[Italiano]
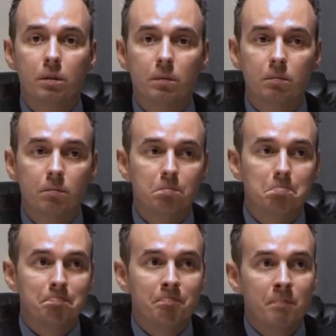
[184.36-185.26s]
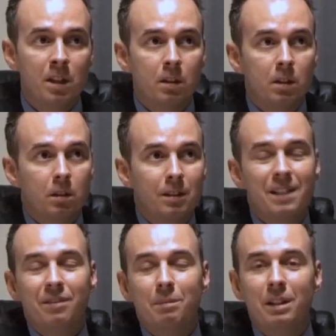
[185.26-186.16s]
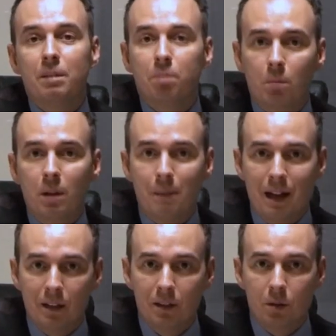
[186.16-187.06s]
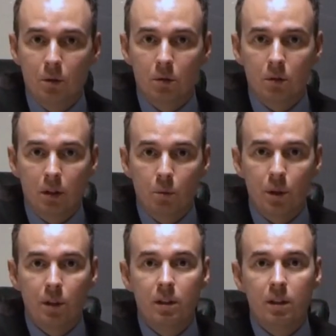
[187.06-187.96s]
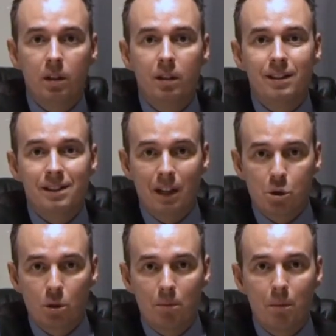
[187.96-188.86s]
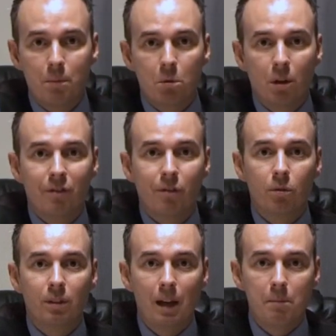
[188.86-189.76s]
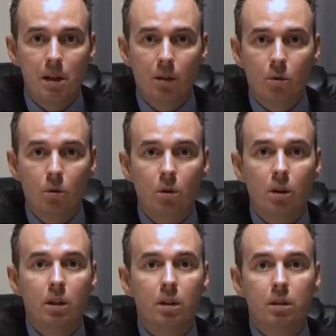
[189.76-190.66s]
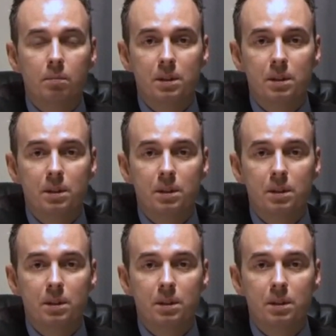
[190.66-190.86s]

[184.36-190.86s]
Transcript: Ehm, lievemente problematico e quindi il disagio del bambino era affrontabile con eh,